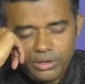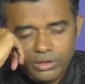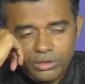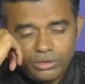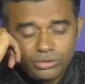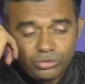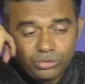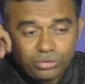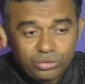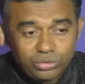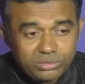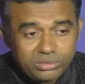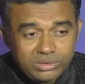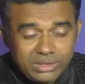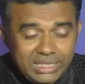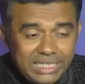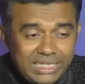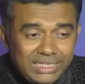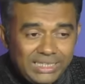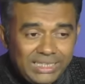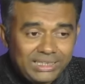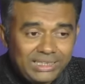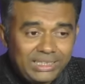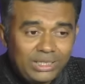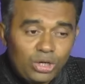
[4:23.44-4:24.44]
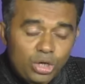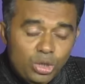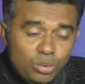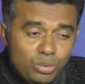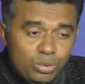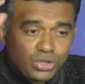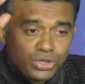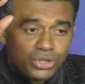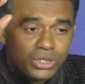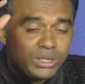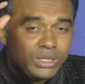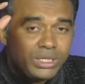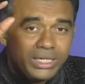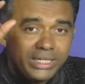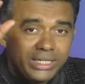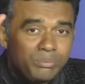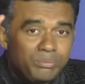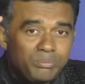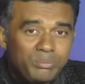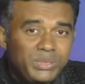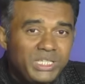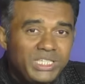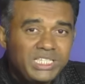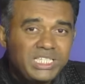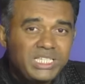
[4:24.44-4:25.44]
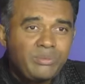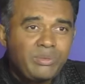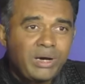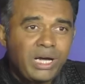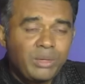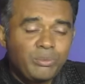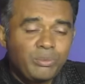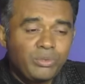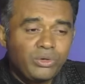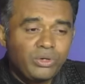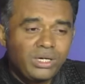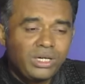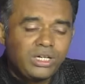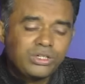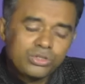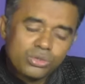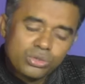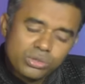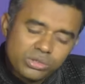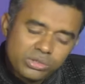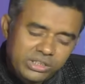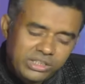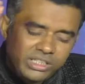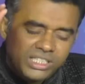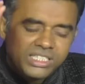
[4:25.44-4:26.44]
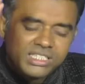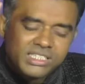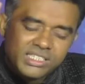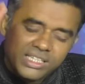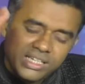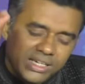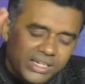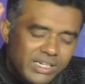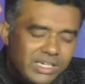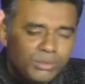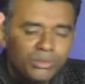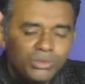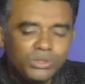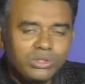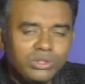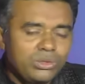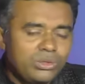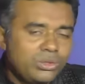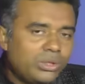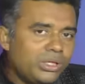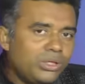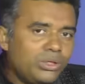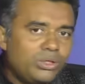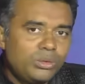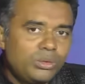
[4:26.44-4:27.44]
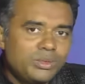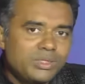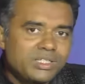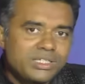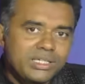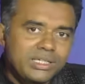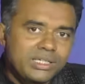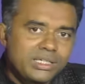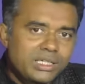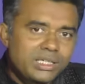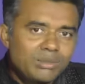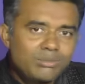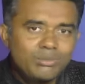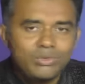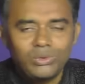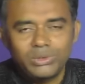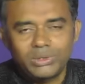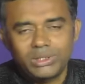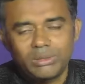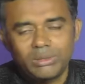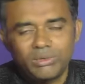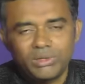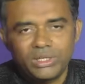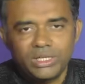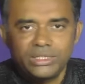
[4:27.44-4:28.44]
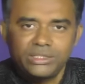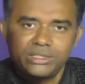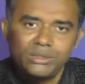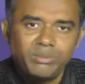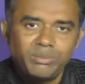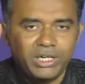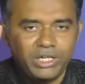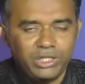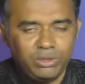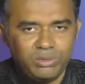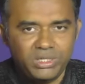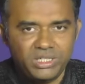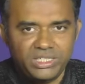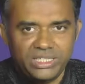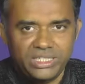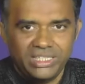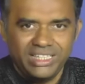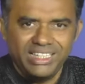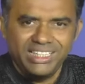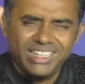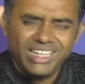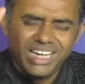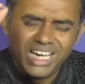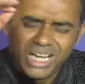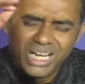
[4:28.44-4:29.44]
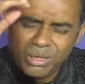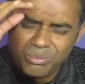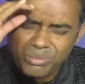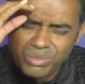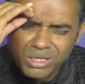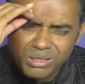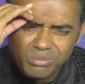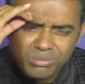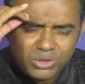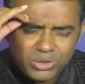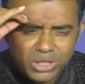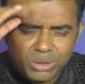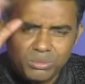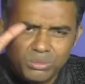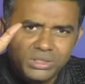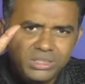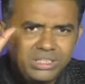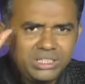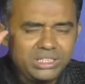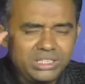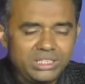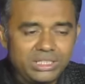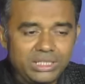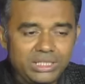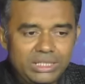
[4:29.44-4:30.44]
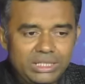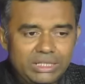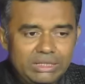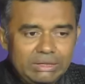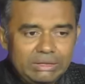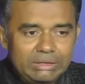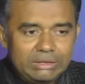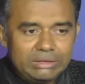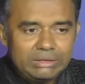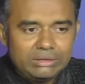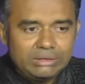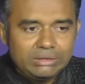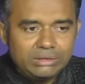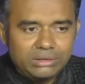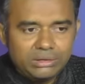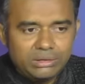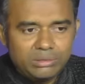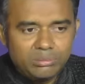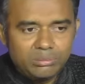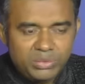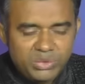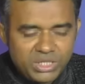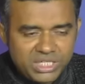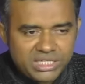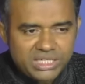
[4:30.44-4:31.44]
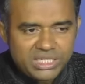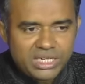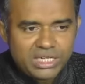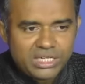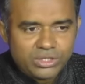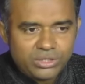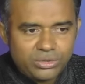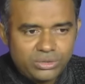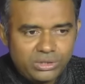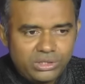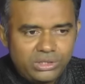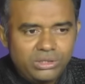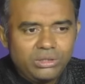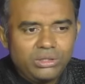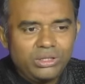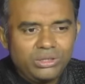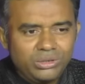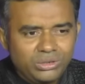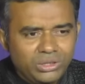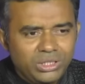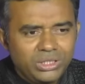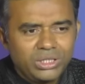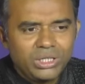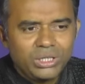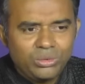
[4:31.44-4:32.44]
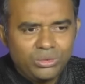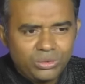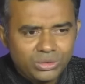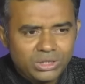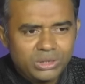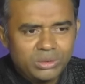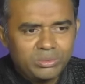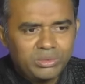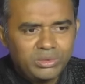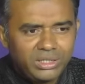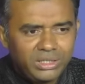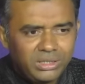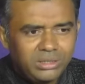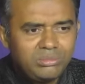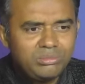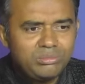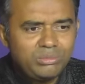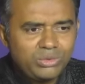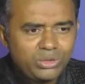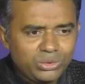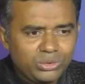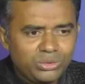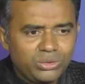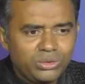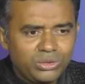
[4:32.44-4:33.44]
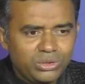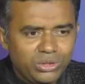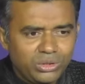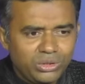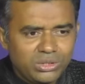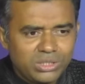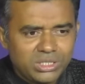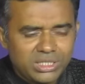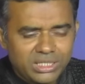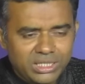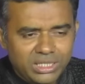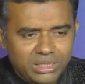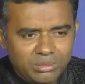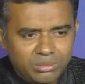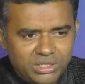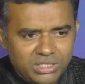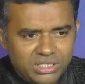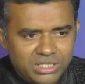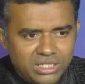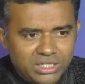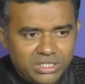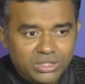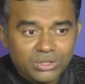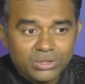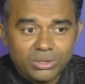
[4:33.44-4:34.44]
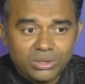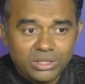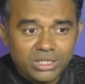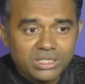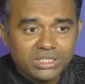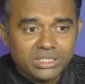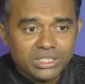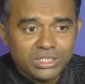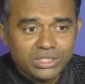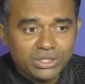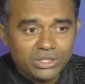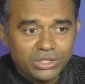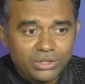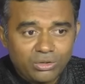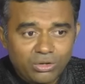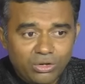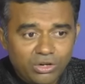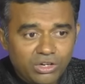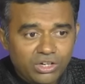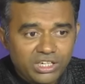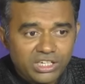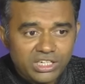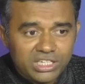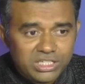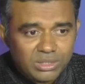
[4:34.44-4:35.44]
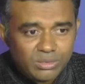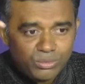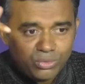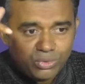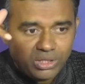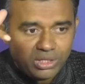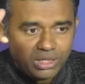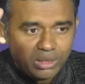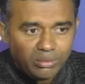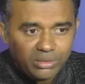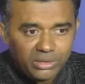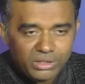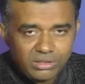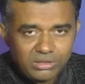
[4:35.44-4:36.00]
তো সেটাতে অবশ্যই এটা পিসি ভাইপন না সত্যিই ছেলের মতো করেই অভিষেককে মমতা ব্যানার্জি ভালোবাসেন এটা আমরা মোটামুটি বিশ্বাস করি হয়তো এটাও হতে পারে মদনও হয়তো সেটাই বিশ্বাস করেন সেই জন্য অখিলেশ মুলায়মের